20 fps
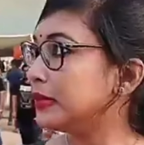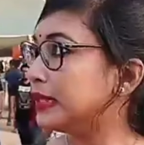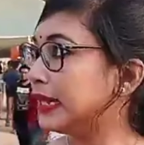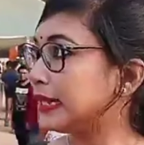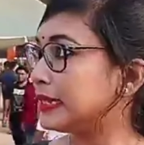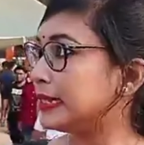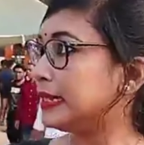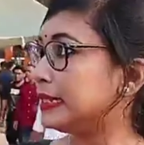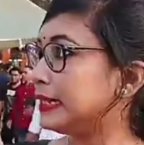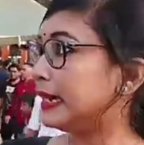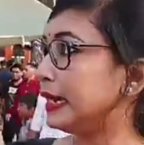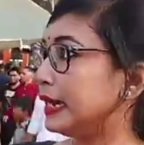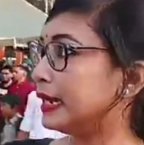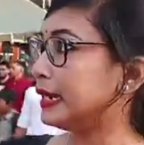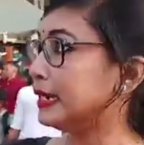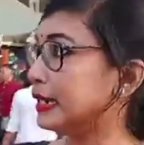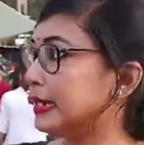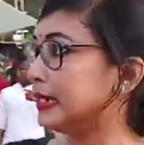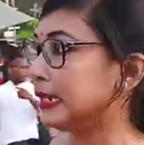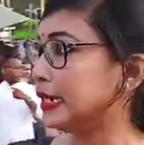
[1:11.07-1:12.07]
দেখছি যে
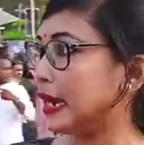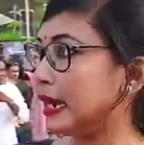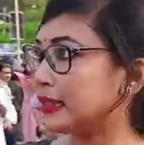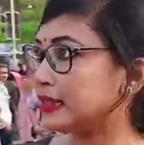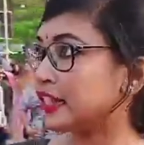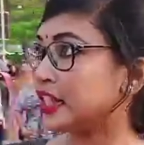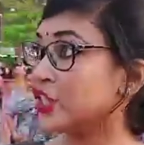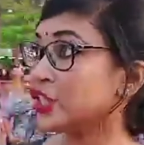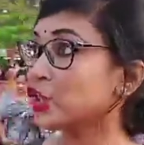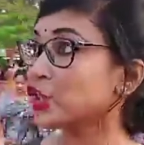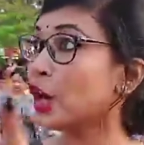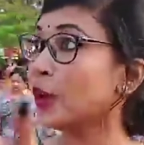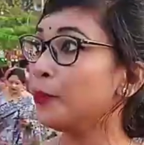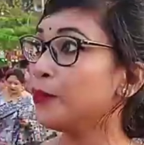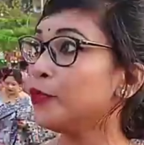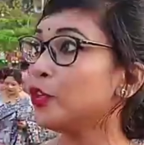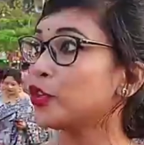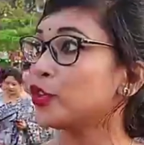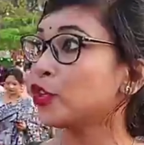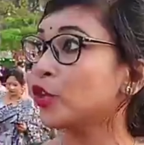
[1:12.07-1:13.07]
এখানে আছে
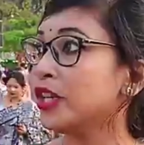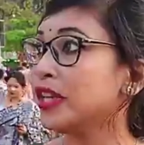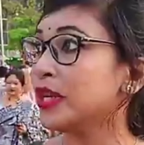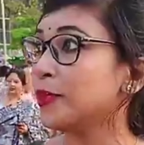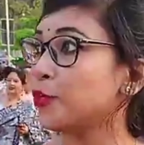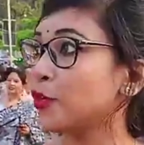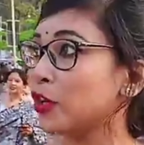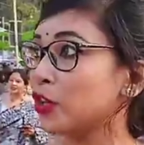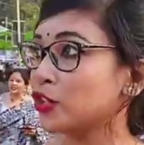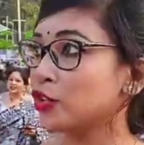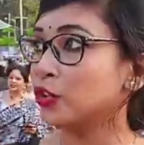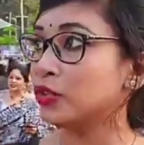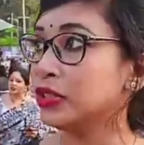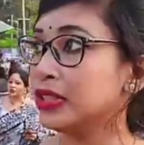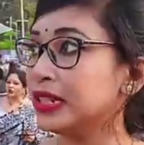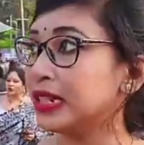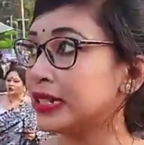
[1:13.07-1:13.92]
শব্দশৈলী প্রকাশন